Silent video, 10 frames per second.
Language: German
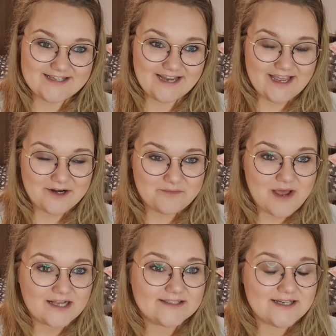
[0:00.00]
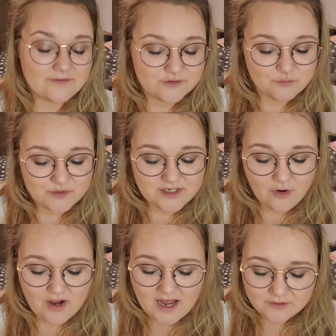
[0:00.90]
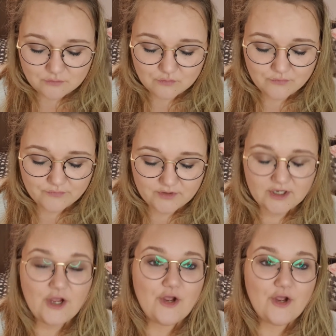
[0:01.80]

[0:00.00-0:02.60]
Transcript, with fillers: sehr gerne magst, darfst du mich auch anrufen